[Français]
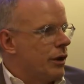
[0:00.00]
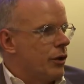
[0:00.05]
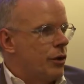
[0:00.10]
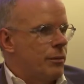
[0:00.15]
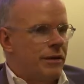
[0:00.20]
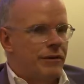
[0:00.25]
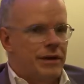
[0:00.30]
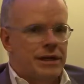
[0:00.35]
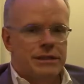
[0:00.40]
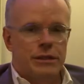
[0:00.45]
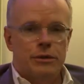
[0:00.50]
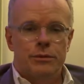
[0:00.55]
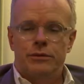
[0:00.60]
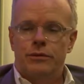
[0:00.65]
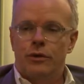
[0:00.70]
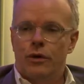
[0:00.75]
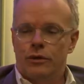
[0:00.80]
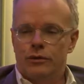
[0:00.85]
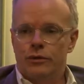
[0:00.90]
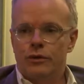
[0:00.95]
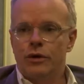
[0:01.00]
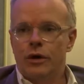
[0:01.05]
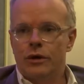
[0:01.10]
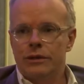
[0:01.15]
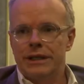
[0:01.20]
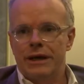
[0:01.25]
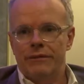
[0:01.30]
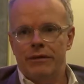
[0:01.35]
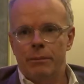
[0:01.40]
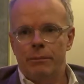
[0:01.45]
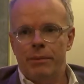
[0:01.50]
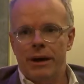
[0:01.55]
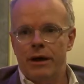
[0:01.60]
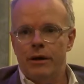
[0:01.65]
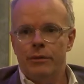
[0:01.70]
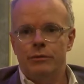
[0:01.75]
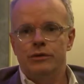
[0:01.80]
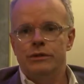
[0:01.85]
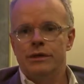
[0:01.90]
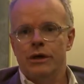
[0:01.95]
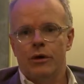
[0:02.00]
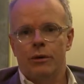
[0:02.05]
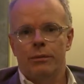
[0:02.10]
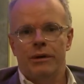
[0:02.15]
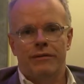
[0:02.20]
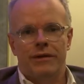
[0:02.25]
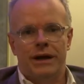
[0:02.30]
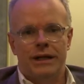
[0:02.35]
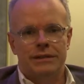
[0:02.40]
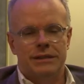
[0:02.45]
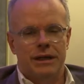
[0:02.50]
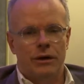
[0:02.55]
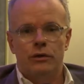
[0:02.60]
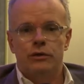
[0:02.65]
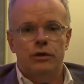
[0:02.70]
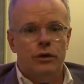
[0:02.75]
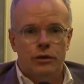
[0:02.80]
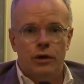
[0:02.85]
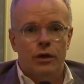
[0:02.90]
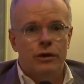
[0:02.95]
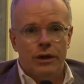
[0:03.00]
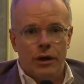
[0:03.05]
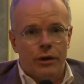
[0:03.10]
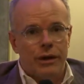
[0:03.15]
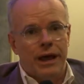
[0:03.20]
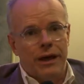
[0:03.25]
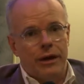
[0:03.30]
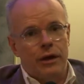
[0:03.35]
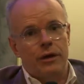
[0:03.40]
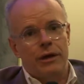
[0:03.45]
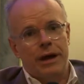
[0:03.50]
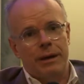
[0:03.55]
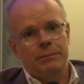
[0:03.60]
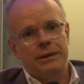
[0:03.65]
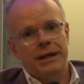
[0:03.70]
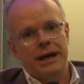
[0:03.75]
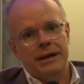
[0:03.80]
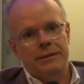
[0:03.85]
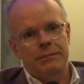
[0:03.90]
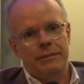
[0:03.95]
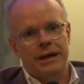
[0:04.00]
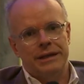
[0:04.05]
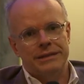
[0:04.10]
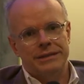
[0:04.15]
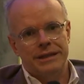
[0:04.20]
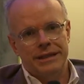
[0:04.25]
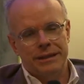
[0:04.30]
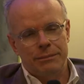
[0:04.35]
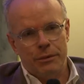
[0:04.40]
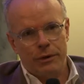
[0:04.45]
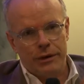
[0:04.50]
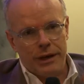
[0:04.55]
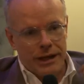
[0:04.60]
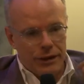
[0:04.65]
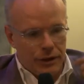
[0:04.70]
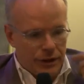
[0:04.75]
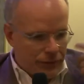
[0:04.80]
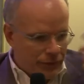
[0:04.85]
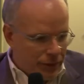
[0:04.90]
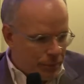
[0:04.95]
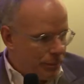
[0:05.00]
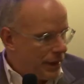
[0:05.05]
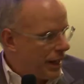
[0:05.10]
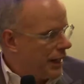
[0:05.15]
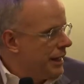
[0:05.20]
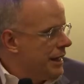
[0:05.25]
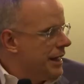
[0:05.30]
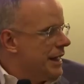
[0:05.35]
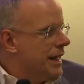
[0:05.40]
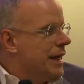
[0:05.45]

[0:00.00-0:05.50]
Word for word: Et Robert Walser, je me suis rendu compte qu'il n'y avait pas un musée Robert Walzer Entre-temps, il y en a un à Bienne, mais à cette époque-là, il n'y en avait pas.